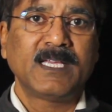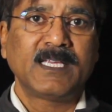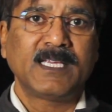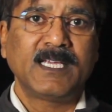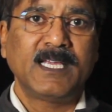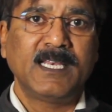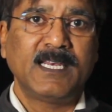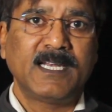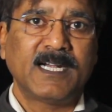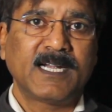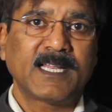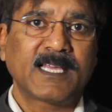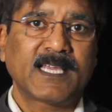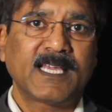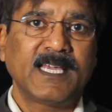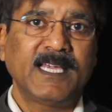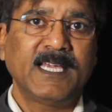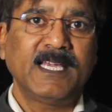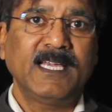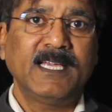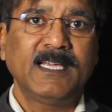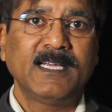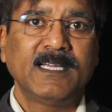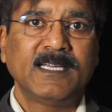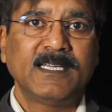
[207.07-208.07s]
ये लड़के
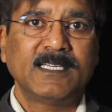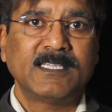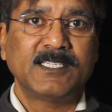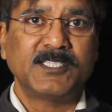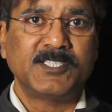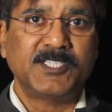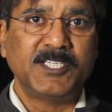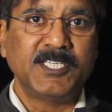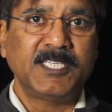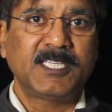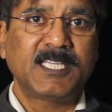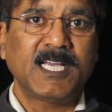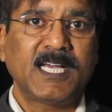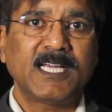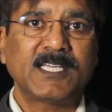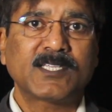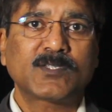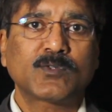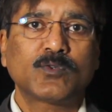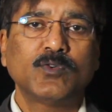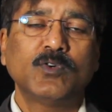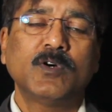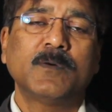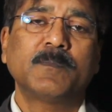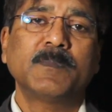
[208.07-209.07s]
जीता
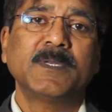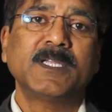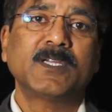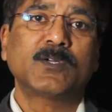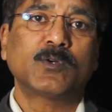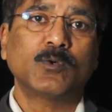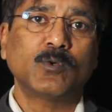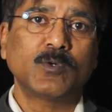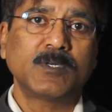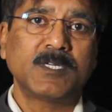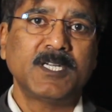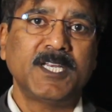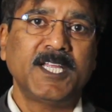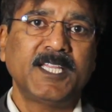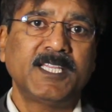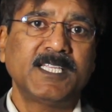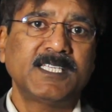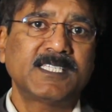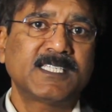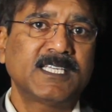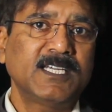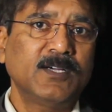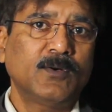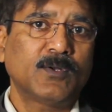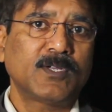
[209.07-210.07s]
इसको अपनी
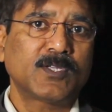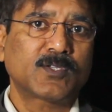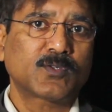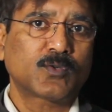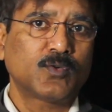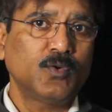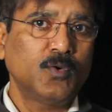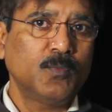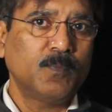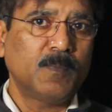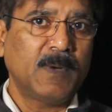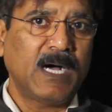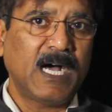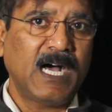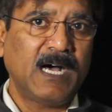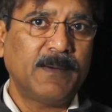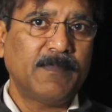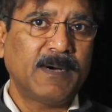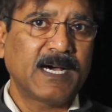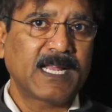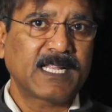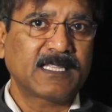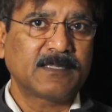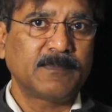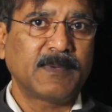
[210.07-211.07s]
कूटनीति से और इसको
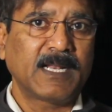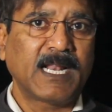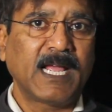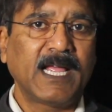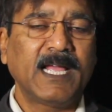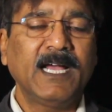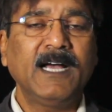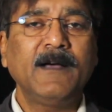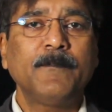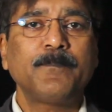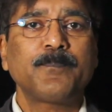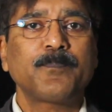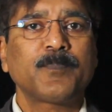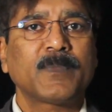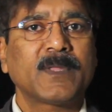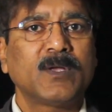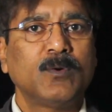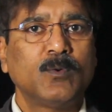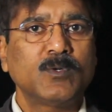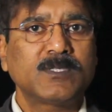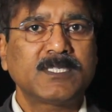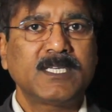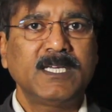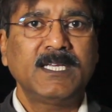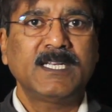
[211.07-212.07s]
महाभारत बनाया
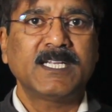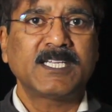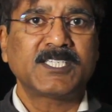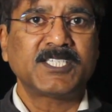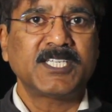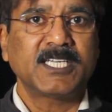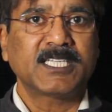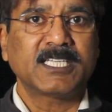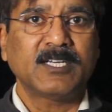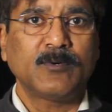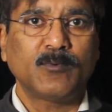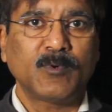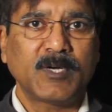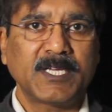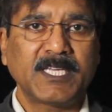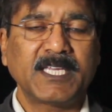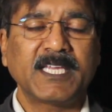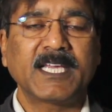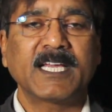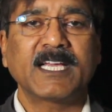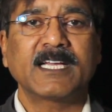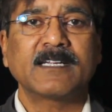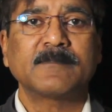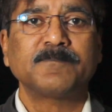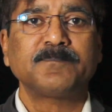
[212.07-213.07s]
उसके रचयिता वही
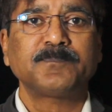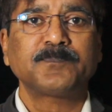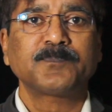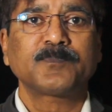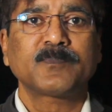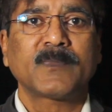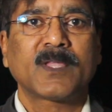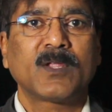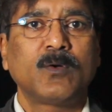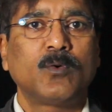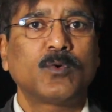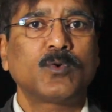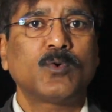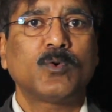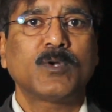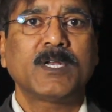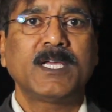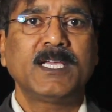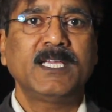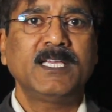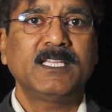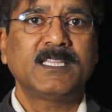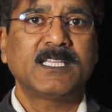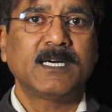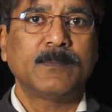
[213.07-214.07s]
है
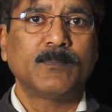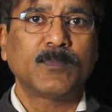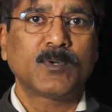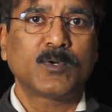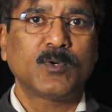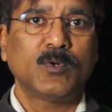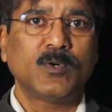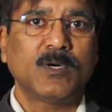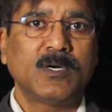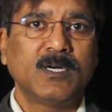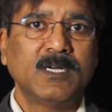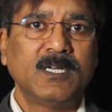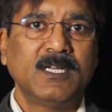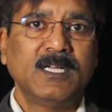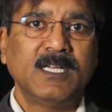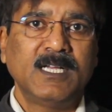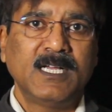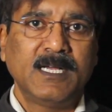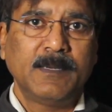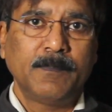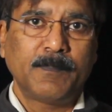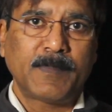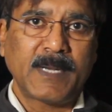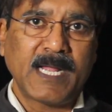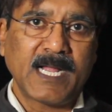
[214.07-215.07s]
उन्होंने ही धर्म को
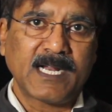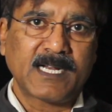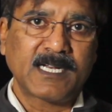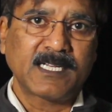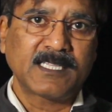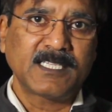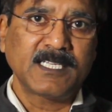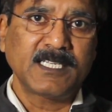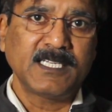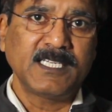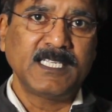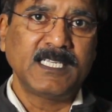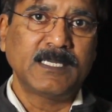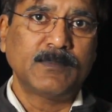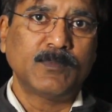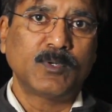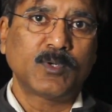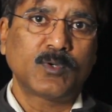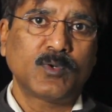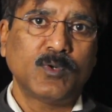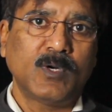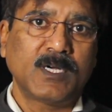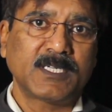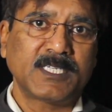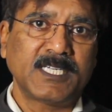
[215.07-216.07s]
प्राकृतिक
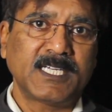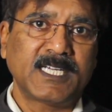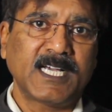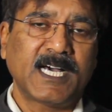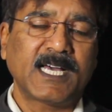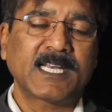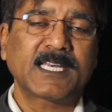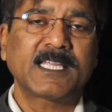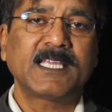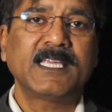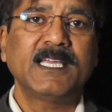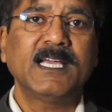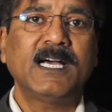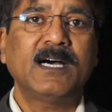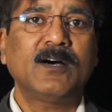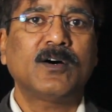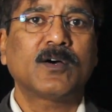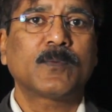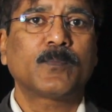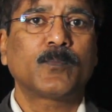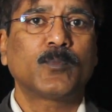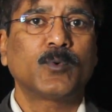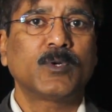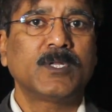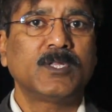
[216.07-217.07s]
नियमों को अंगीकार किया
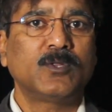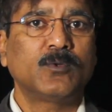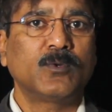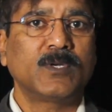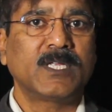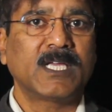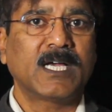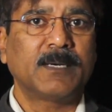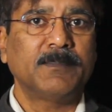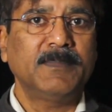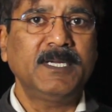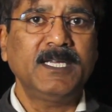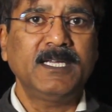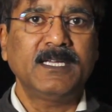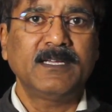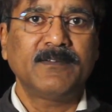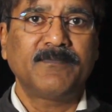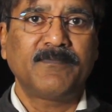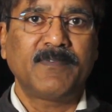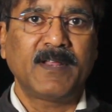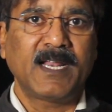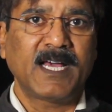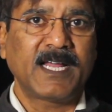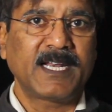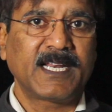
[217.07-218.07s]
और पूरी दुनिया में
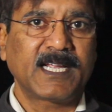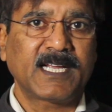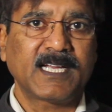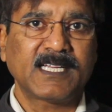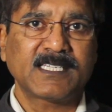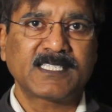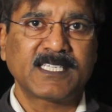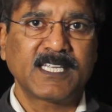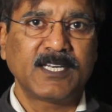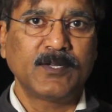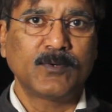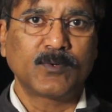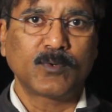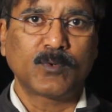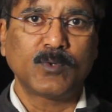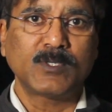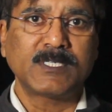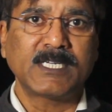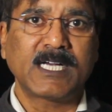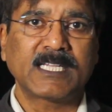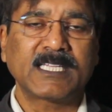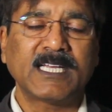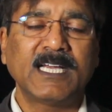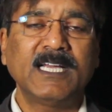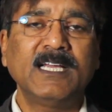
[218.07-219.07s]
फैलाने का श्रेय उनको
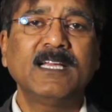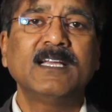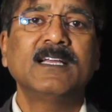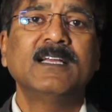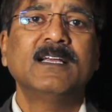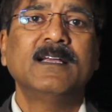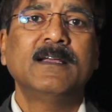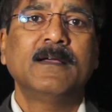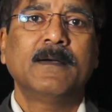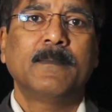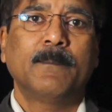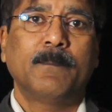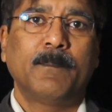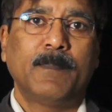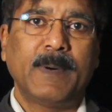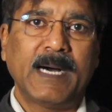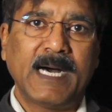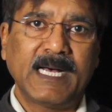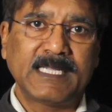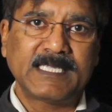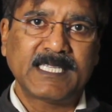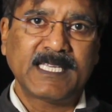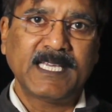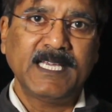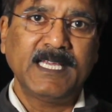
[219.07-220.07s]
जाता है
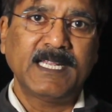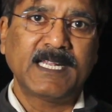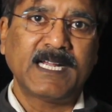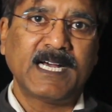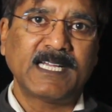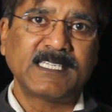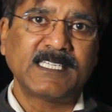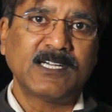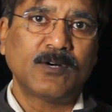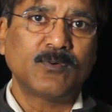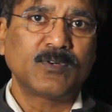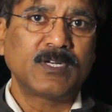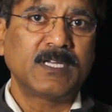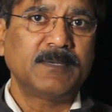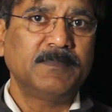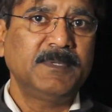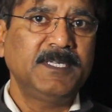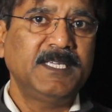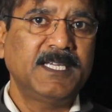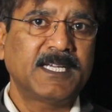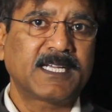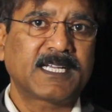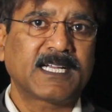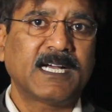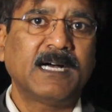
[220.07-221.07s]
बाद के राजाओं ने
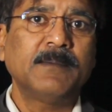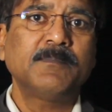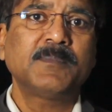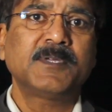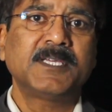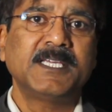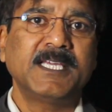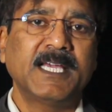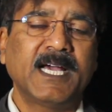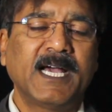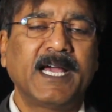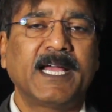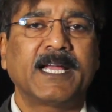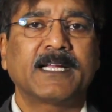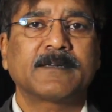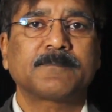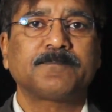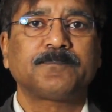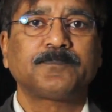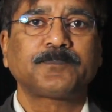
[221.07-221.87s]
भी ये काम किया है